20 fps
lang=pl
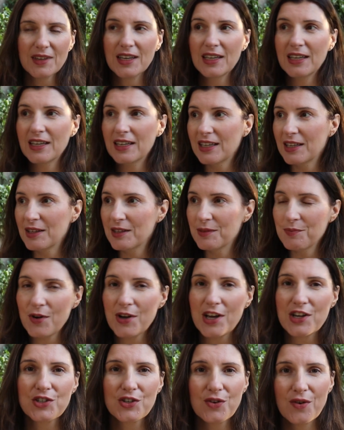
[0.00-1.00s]
E,
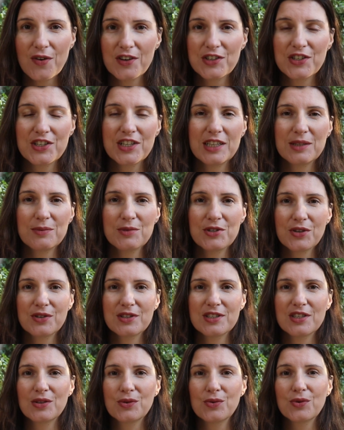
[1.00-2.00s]
moja szkoła się na tym się
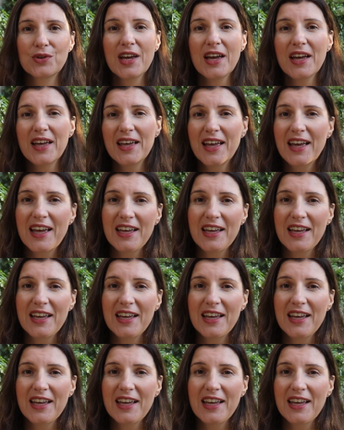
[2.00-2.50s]
koncentruje,